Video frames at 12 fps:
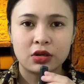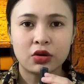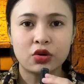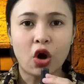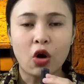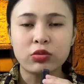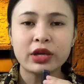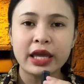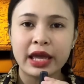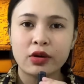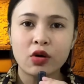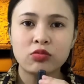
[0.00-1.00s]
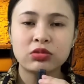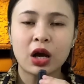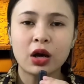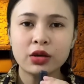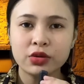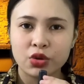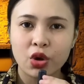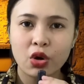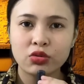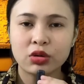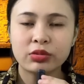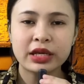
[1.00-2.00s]
rồi cột cái ghe của ông đó
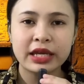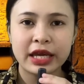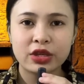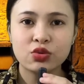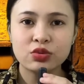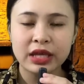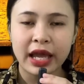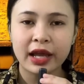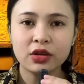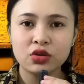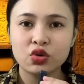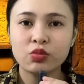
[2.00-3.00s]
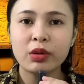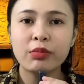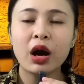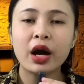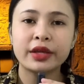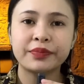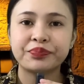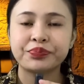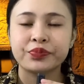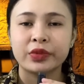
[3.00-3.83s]
vô trong cái ghe chú Sáng, chú mới bơi.